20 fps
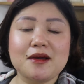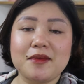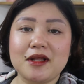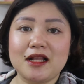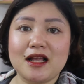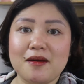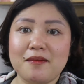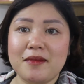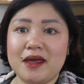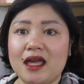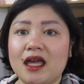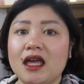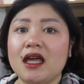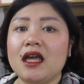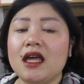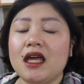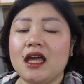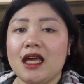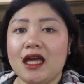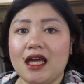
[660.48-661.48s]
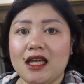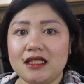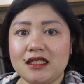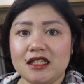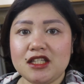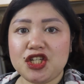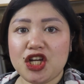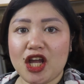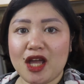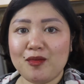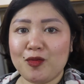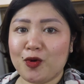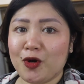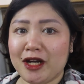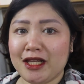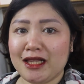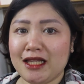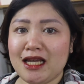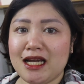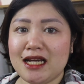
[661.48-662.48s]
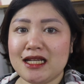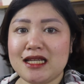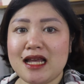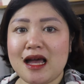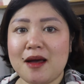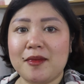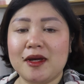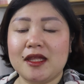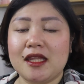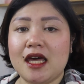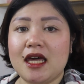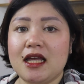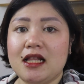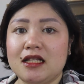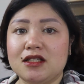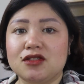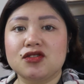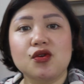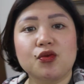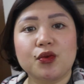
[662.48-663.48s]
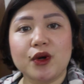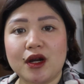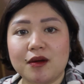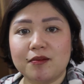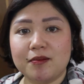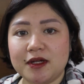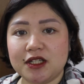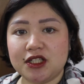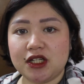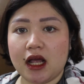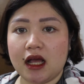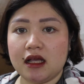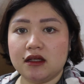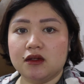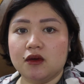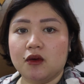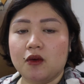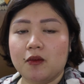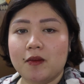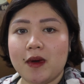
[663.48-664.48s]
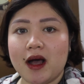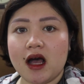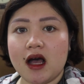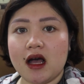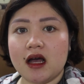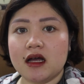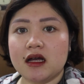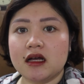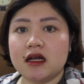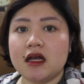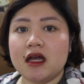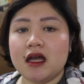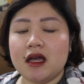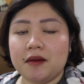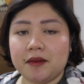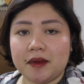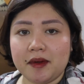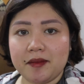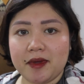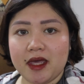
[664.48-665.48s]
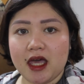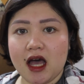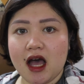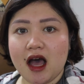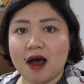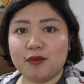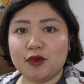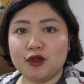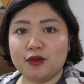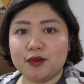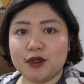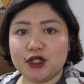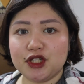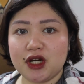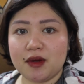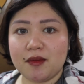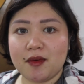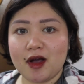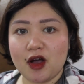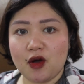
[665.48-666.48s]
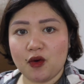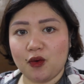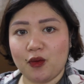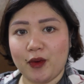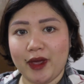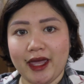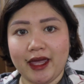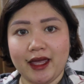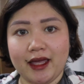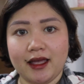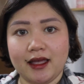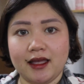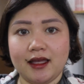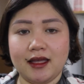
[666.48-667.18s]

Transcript: naman kami. And si Jay hindi kasama dahil nasa work pa siya. So, baka mamayang hapon pa siya makauwi.